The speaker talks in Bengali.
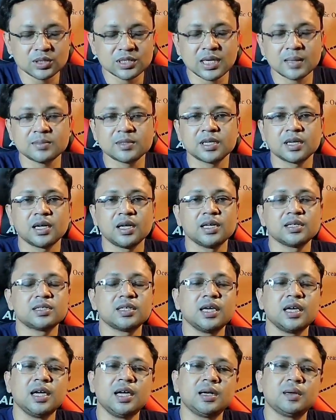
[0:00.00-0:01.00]
স্যামসাং
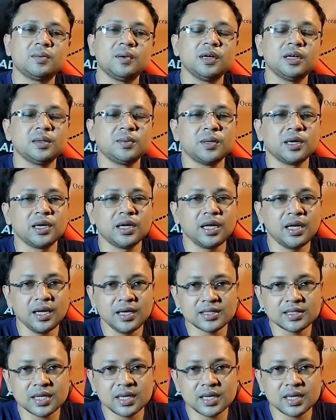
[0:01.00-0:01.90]
গ্যালাক্সি এ টোয়েন্টি ওয়ান এস